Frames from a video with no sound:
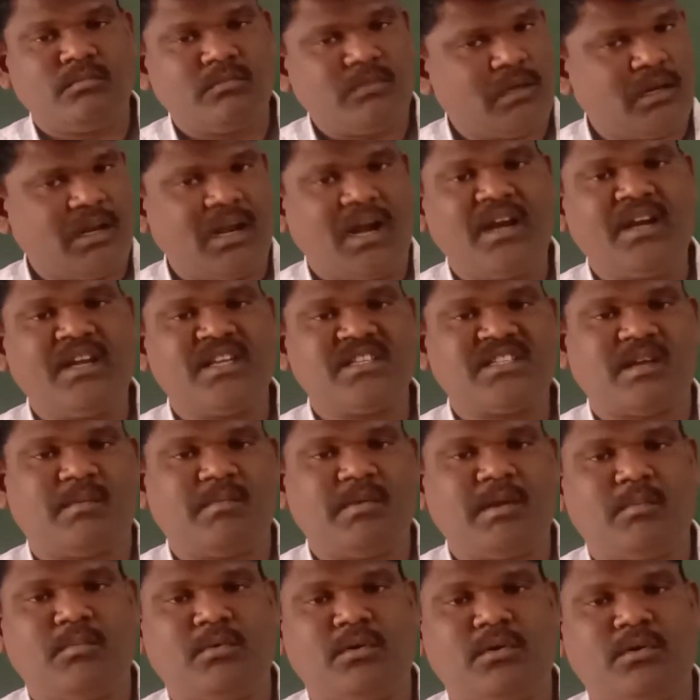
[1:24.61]
ఇలాంటి
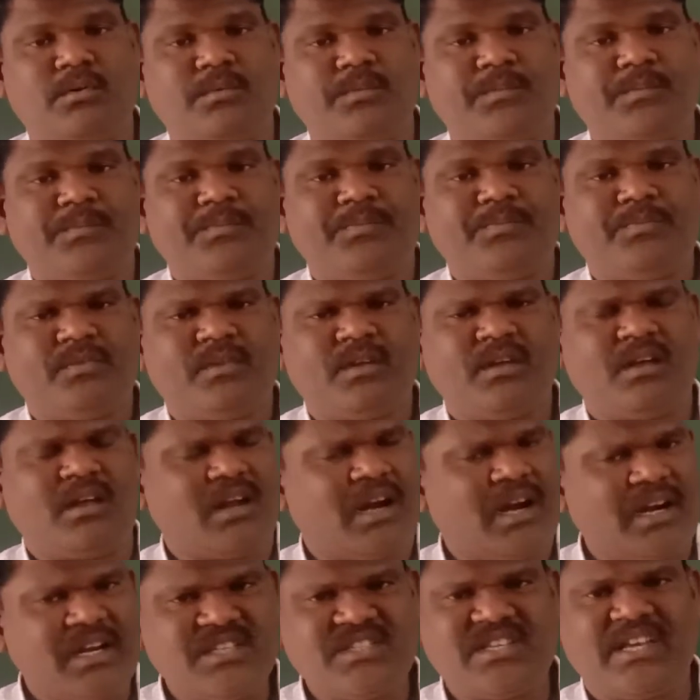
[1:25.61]
సమయంలో
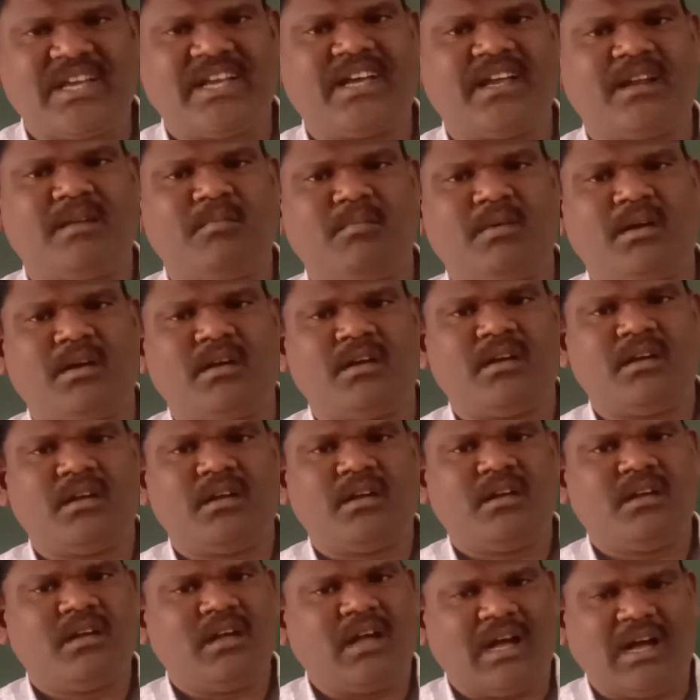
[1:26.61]
రాణి శంకరమ్మ
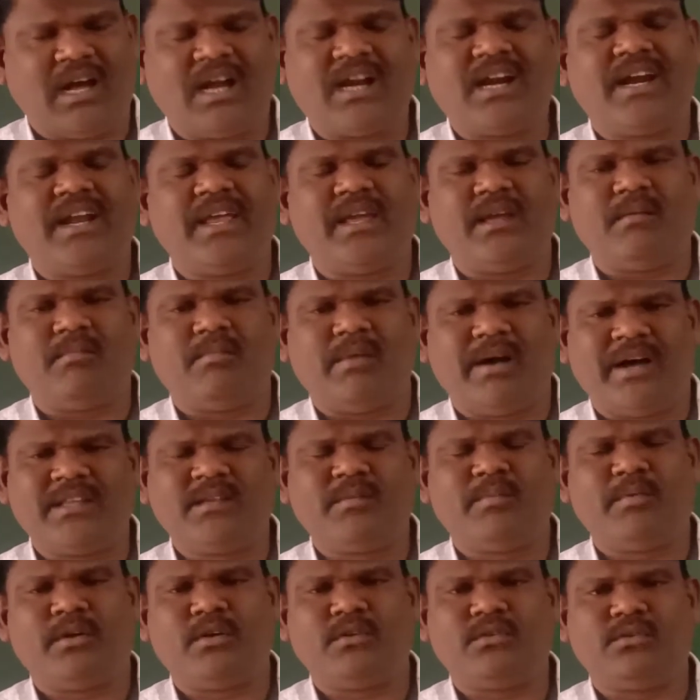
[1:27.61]
అక్కడే
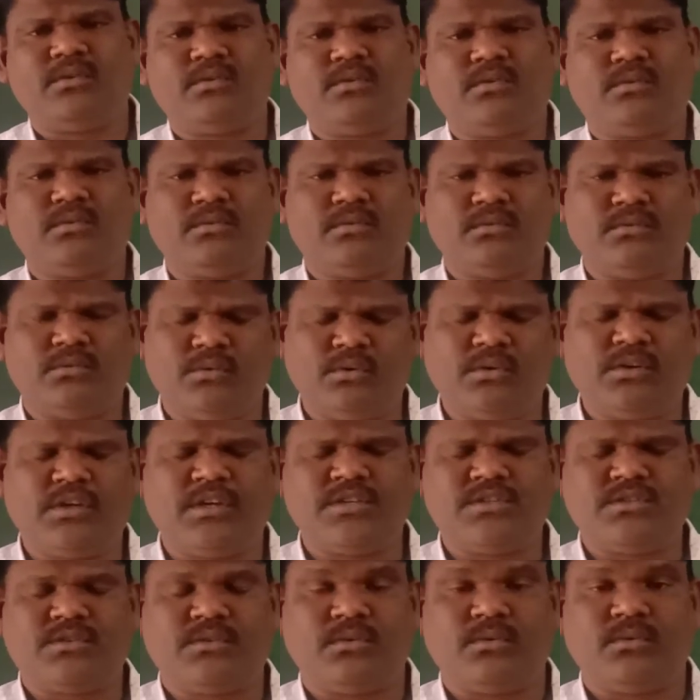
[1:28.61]
బాధపడుతూ
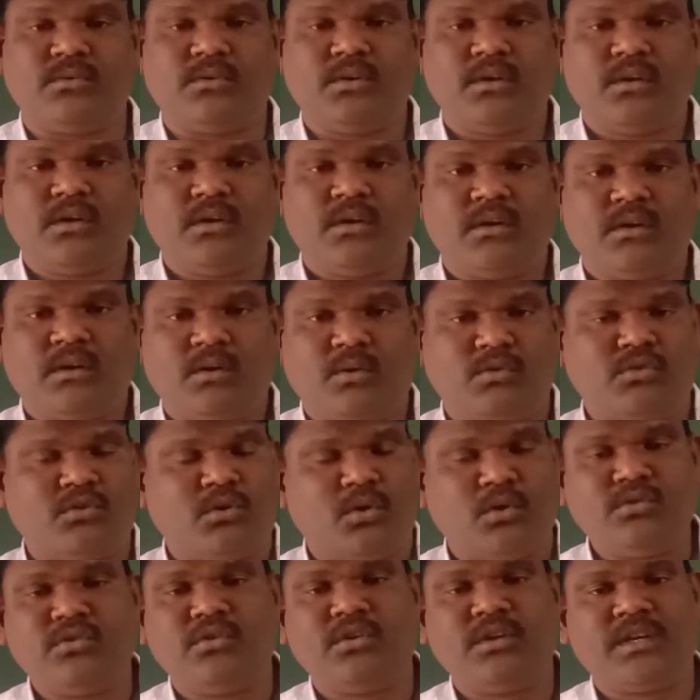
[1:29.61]
దుఃఖిస్తూ కొద్ది
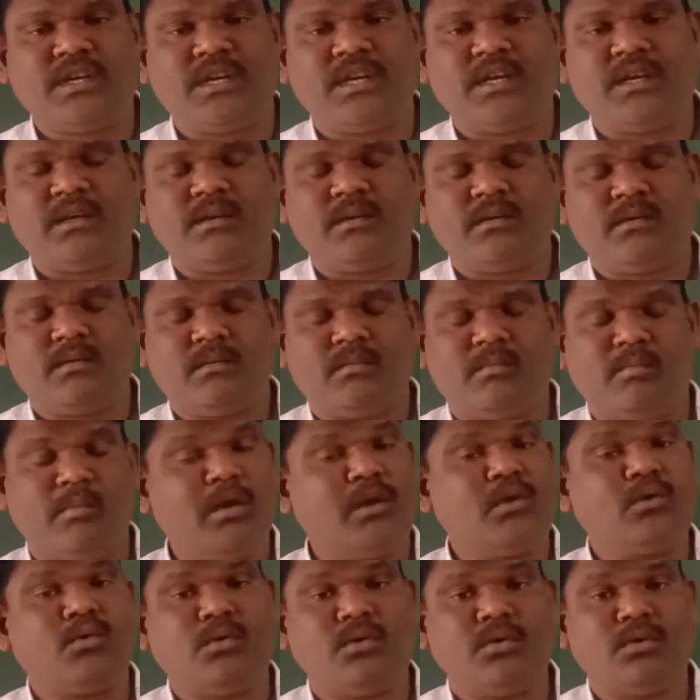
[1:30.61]
రోజులకి
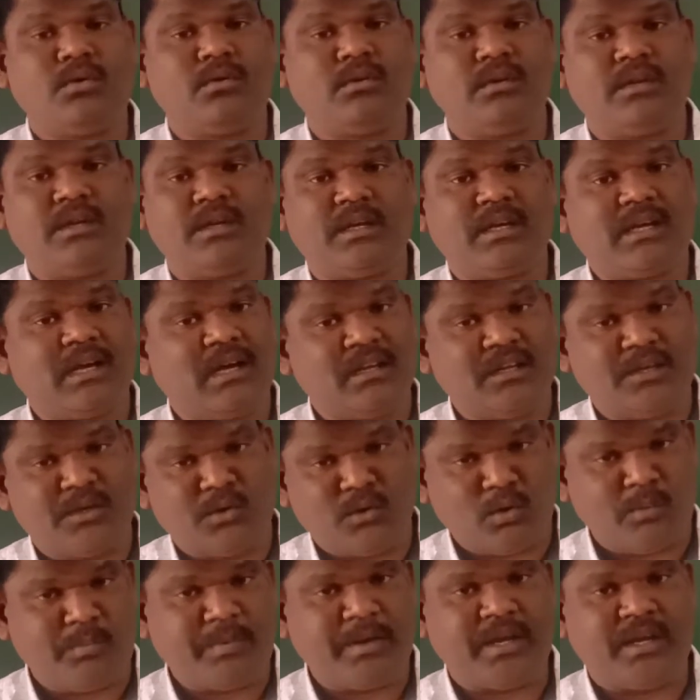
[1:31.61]
మేలుకుంటుంది కానీ
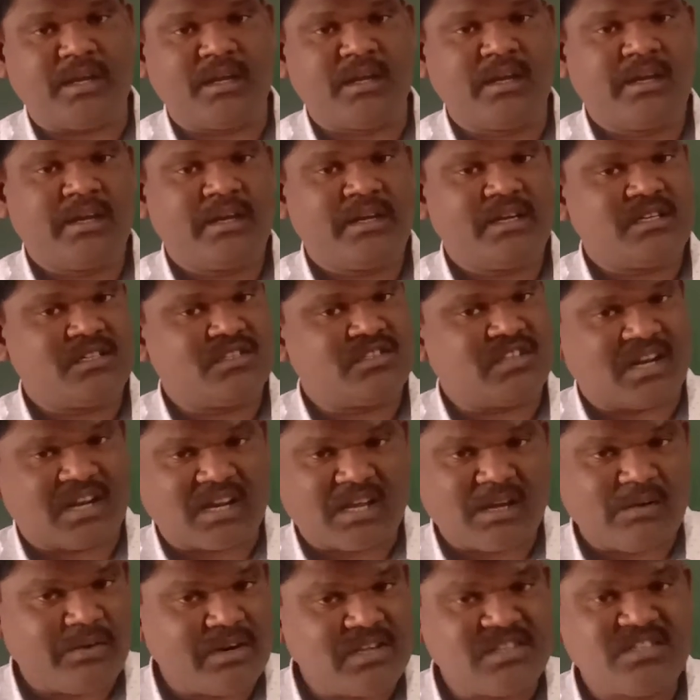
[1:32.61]
లోపే
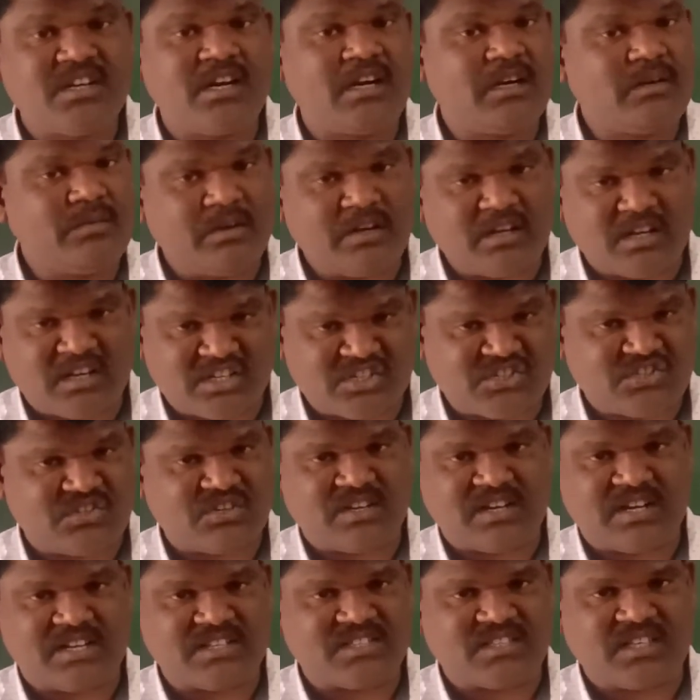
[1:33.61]
జరగవలసినటువంటి నష్టం
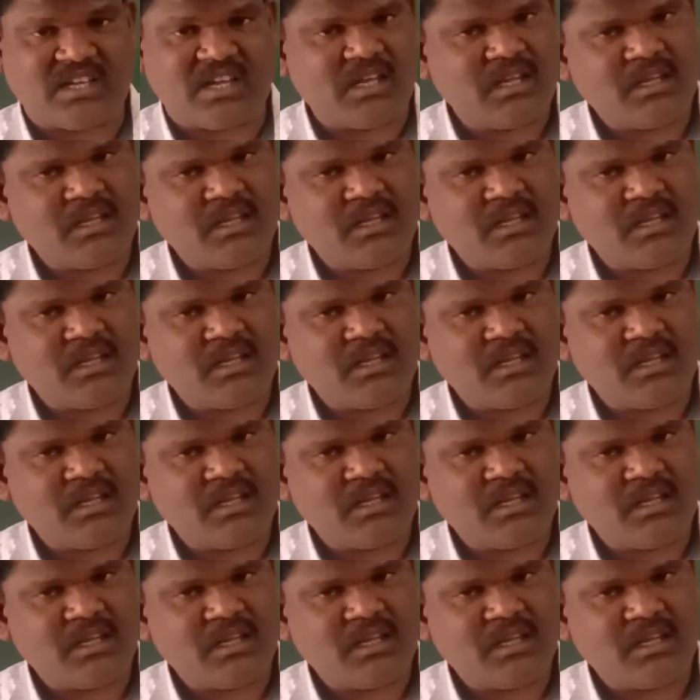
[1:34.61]
కాస్త